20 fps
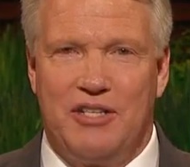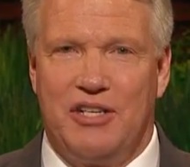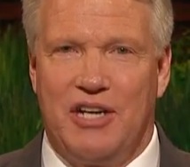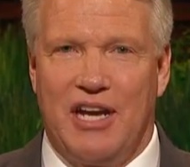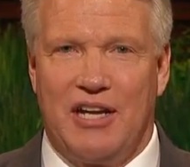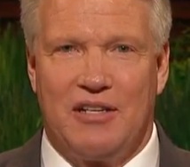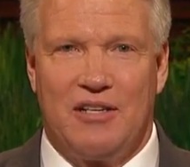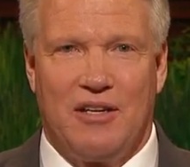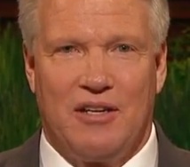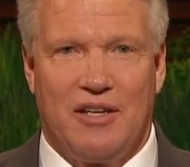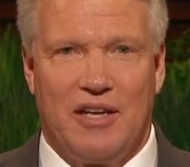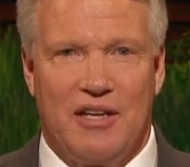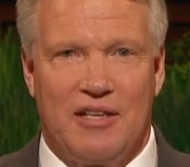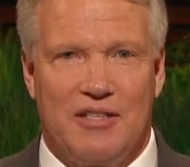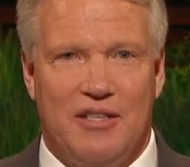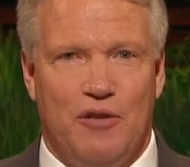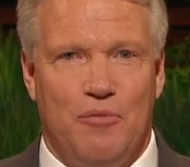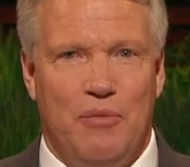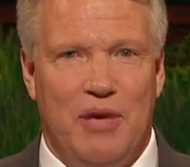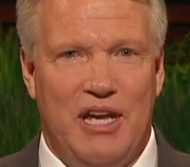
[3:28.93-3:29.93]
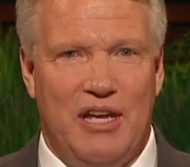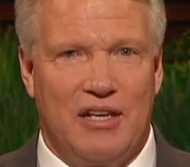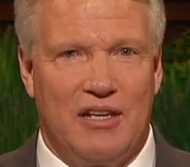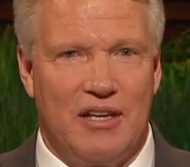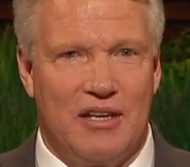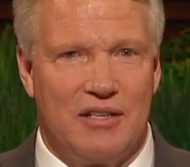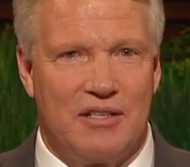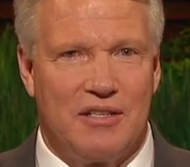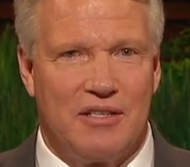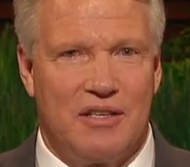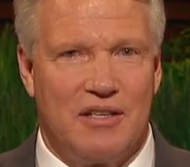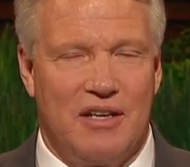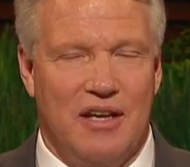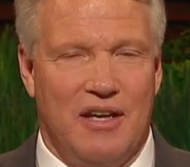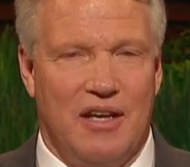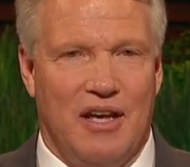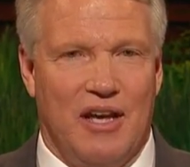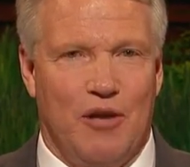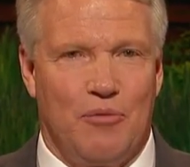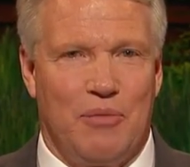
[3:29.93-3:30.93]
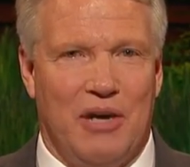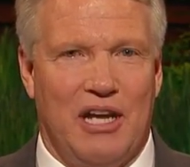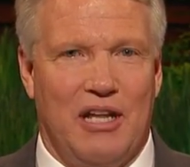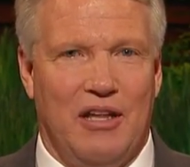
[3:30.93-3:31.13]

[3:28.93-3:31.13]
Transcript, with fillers: Руководители, по примеру Христа,